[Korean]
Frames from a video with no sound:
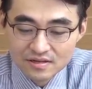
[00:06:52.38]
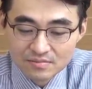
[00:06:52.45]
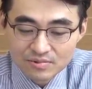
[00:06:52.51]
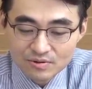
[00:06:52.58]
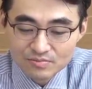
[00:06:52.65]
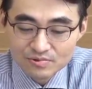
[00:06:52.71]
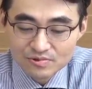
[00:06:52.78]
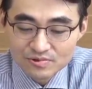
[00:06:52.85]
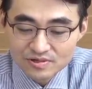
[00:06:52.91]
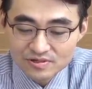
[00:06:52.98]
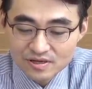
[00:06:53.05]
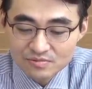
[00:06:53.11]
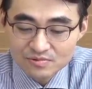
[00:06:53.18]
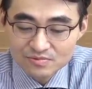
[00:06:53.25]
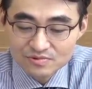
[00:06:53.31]
법률과
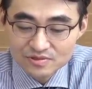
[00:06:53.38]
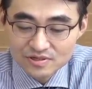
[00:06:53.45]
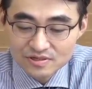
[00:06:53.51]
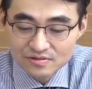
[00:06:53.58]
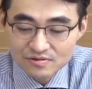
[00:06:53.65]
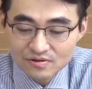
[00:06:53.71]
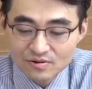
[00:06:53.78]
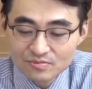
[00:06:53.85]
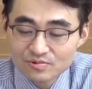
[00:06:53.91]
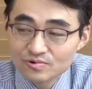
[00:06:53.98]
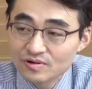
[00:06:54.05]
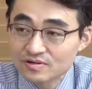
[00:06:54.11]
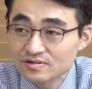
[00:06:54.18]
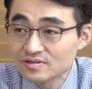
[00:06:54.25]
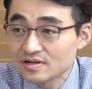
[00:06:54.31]
세무 문제 이런
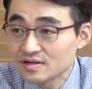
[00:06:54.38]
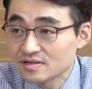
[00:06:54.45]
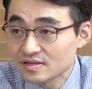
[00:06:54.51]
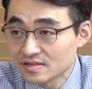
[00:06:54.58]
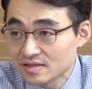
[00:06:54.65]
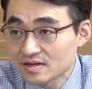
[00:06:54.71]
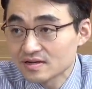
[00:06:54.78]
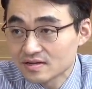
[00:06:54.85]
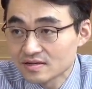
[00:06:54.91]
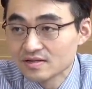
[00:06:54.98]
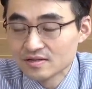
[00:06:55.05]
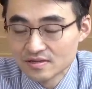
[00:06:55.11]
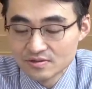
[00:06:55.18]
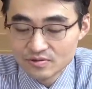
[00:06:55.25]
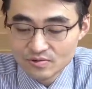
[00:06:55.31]
검토가 끝나야 된다.
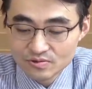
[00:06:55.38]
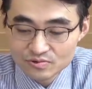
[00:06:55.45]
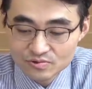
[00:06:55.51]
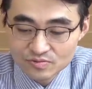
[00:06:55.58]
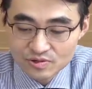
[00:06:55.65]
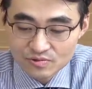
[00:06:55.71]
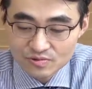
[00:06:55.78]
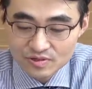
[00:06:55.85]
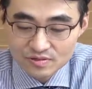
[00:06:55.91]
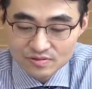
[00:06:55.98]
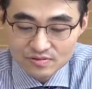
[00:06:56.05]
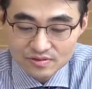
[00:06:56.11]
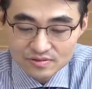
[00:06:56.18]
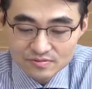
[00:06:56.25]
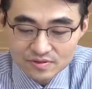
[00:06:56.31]
음. 이런 좀 내용이 있는
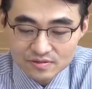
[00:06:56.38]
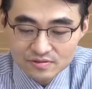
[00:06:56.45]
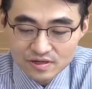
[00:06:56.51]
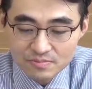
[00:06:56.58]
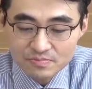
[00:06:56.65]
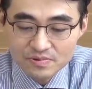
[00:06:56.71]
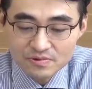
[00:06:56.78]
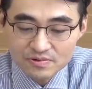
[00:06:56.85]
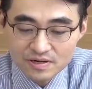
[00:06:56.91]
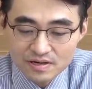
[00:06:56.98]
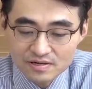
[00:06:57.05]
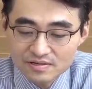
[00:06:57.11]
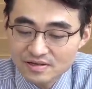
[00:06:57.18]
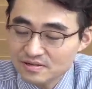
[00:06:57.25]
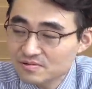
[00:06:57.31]
것 같습니다. 그래서 합병을
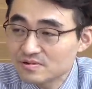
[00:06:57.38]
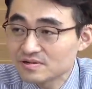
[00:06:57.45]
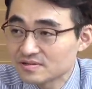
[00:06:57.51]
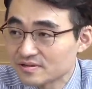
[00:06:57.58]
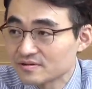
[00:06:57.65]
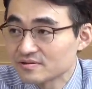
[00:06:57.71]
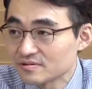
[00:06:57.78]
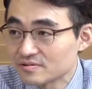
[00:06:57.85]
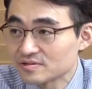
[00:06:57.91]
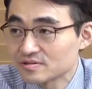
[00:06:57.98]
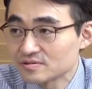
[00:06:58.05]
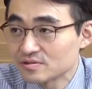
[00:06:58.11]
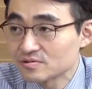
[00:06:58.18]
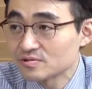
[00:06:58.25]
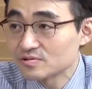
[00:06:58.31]
하긴 할것 같아요. 어쨌든 네.
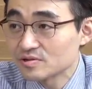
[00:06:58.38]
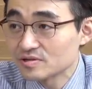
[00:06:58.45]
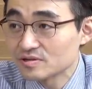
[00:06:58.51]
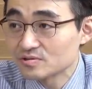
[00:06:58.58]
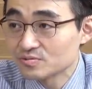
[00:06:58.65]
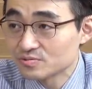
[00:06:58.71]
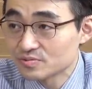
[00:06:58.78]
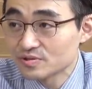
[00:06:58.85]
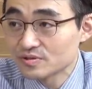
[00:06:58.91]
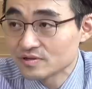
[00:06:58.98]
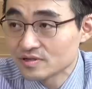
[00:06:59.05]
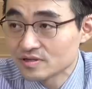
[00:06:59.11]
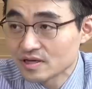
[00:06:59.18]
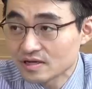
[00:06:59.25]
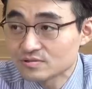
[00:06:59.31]
서정 회장도
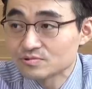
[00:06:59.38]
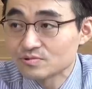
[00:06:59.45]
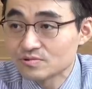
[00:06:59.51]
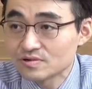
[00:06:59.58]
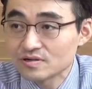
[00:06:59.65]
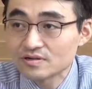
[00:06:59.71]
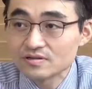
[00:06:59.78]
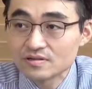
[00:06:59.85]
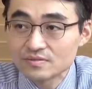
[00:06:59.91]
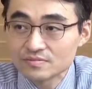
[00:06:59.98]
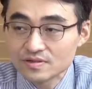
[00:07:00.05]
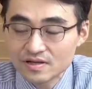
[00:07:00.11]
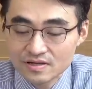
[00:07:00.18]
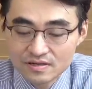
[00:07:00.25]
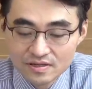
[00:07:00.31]
분명히 약속을 했기
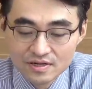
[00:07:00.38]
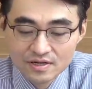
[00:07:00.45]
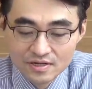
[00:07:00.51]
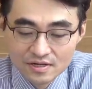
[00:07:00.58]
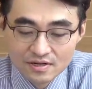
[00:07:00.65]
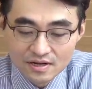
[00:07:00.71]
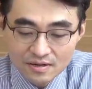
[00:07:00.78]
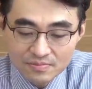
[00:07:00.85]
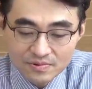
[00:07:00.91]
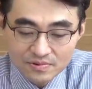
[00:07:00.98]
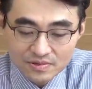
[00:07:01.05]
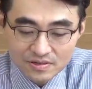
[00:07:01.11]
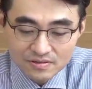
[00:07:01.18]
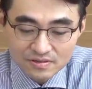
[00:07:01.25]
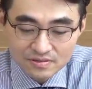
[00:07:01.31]
때문에 합병을
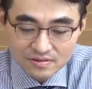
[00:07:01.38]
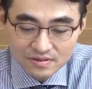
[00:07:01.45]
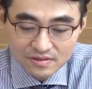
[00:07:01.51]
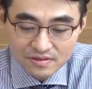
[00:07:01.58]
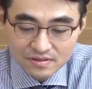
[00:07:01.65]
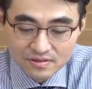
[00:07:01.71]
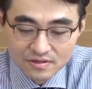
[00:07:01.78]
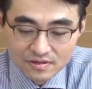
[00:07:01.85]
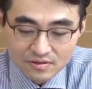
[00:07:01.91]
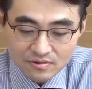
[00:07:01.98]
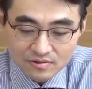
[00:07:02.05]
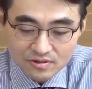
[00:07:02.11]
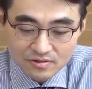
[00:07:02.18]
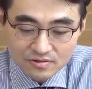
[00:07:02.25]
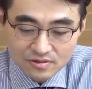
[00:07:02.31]
할 텐데
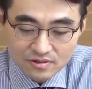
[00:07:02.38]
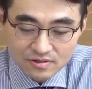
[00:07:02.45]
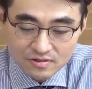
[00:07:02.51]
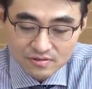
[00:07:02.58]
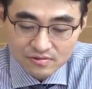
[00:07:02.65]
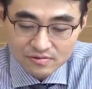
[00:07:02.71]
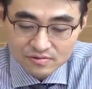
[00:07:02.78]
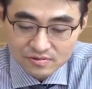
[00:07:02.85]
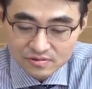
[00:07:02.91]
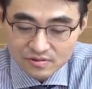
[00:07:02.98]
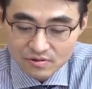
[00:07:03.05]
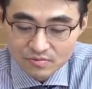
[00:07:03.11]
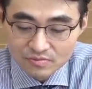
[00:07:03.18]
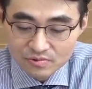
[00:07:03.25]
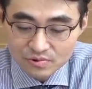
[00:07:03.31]
어쨌든 이제 이런
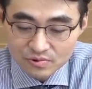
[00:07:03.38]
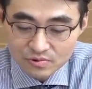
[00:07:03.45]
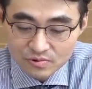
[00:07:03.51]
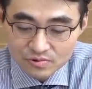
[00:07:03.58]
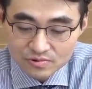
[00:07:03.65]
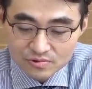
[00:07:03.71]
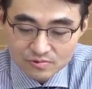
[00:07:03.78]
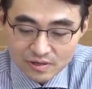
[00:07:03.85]
검토를 좀